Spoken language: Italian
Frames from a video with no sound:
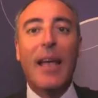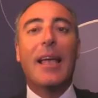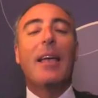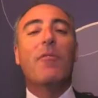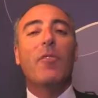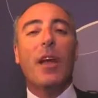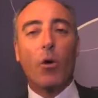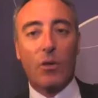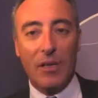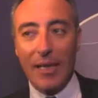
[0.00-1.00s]
che in via
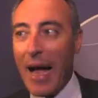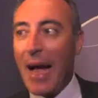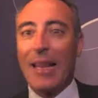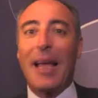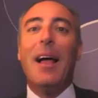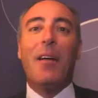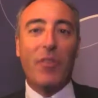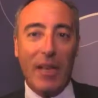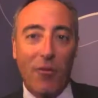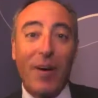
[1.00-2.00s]
ordinaria
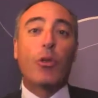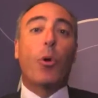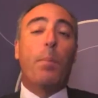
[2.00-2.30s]
viene fatto